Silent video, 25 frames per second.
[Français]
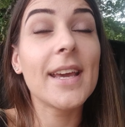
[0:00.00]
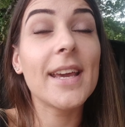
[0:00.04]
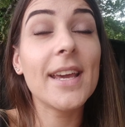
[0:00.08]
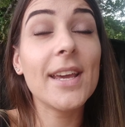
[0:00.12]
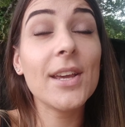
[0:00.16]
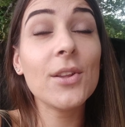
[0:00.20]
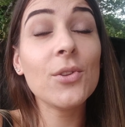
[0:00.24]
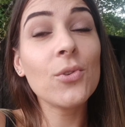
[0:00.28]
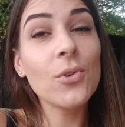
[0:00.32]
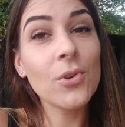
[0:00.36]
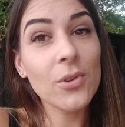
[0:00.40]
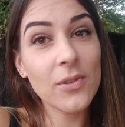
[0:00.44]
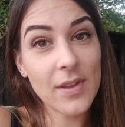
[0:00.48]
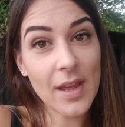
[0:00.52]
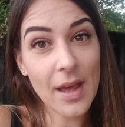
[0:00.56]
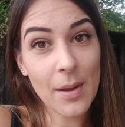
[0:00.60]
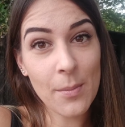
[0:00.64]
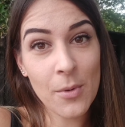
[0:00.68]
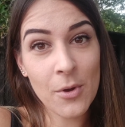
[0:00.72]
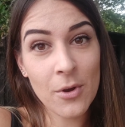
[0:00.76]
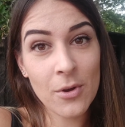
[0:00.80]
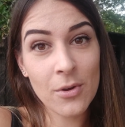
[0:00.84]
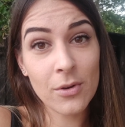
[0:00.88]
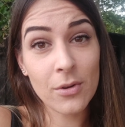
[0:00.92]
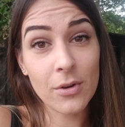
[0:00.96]
et
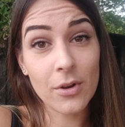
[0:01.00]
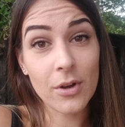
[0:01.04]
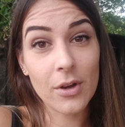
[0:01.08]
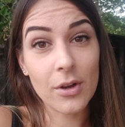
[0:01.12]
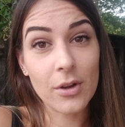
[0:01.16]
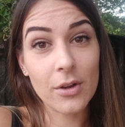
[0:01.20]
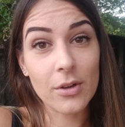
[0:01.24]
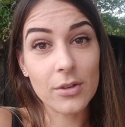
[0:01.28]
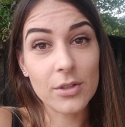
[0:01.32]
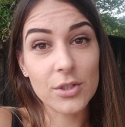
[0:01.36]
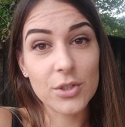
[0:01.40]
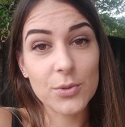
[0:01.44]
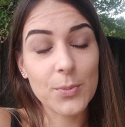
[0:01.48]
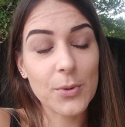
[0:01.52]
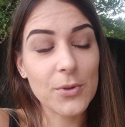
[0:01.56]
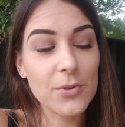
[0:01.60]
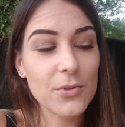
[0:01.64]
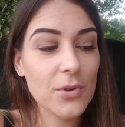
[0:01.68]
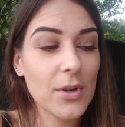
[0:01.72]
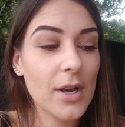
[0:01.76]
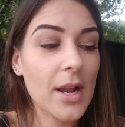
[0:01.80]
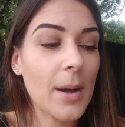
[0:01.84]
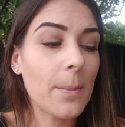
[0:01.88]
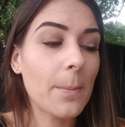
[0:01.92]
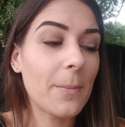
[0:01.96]
notamment, je
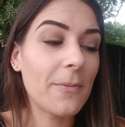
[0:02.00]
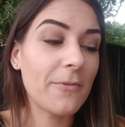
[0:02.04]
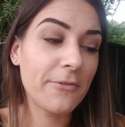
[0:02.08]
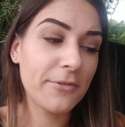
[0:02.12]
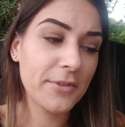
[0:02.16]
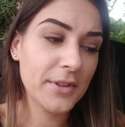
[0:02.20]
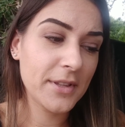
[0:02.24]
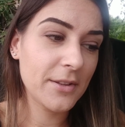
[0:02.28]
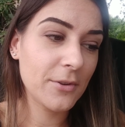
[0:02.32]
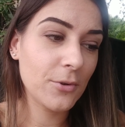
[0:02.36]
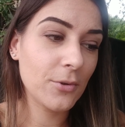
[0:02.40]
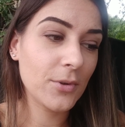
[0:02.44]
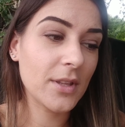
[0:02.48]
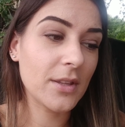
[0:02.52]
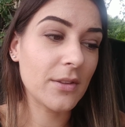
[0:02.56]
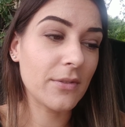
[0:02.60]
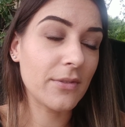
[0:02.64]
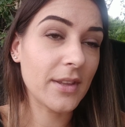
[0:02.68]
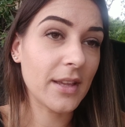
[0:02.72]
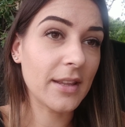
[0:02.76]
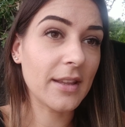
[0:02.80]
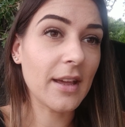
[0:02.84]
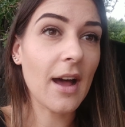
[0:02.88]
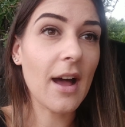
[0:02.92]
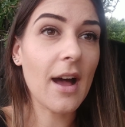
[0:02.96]
pense que la vidéo qui
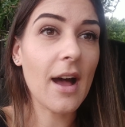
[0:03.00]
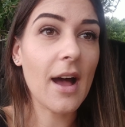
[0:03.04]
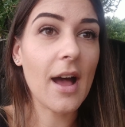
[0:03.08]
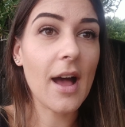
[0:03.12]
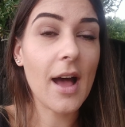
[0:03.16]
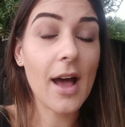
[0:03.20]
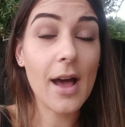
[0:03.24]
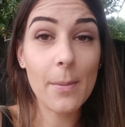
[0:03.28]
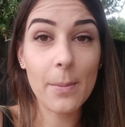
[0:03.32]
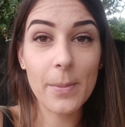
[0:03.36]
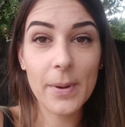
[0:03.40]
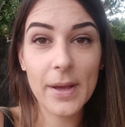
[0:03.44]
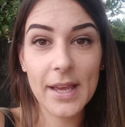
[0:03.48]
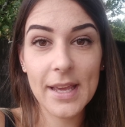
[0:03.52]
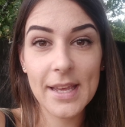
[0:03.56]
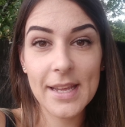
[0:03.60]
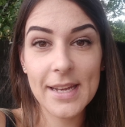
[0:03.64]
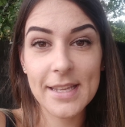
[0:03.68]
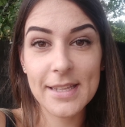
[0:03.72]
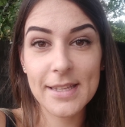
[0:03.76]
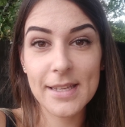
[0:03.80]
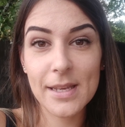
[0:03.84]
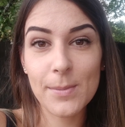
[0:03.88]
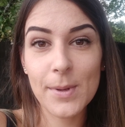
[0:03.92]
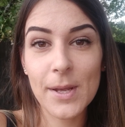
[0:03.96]
viendra après
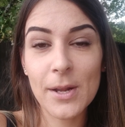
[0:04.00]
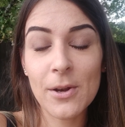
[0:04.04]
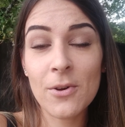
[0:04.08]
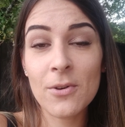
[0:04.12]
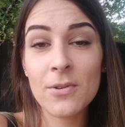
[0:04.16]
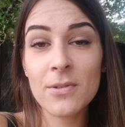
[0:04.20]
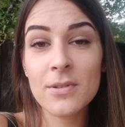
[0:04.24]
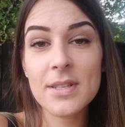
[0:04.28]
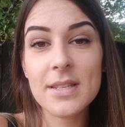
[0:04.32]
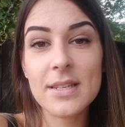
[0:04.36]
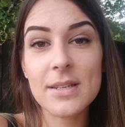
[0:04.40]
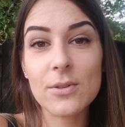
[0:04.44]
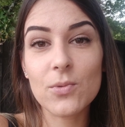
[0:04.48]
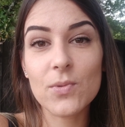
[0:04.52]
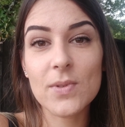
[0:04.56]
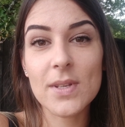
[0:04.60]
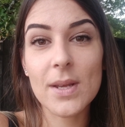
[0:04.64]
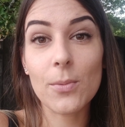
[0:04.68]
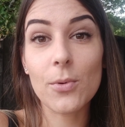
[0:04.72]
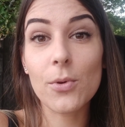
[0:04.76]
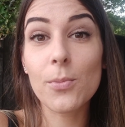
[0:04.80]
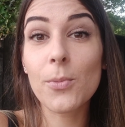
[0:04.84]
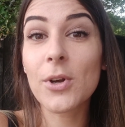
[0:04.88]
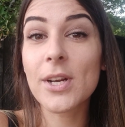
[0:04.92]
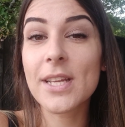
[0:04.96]
les démêlants, c'est tout
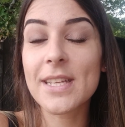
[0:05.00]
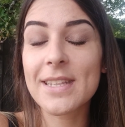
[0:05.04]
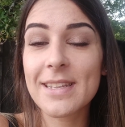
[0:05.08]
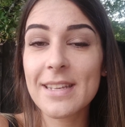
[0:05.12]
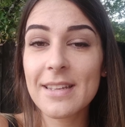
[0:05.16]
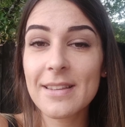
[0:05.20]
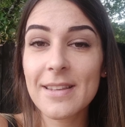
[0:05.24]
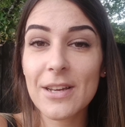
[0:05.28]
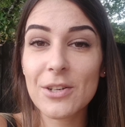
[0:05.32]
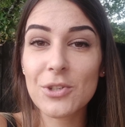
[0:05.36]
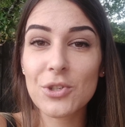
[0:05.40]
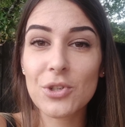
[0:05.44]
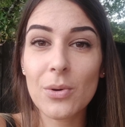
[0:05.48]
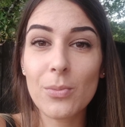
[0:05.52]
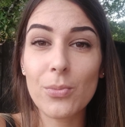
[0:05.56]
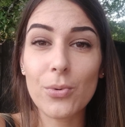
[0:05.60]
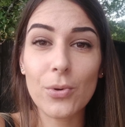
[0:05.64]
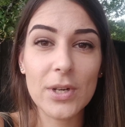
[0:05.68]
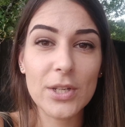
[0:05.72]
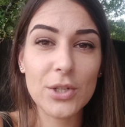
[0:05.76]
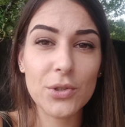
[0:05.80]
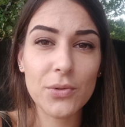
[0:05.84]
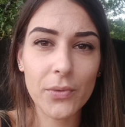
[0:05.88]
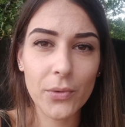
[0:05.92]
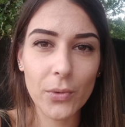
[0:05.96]
simplement les détachants
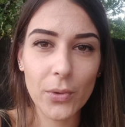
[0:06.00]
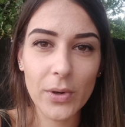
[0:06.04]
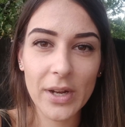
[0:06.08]
pour les chevaux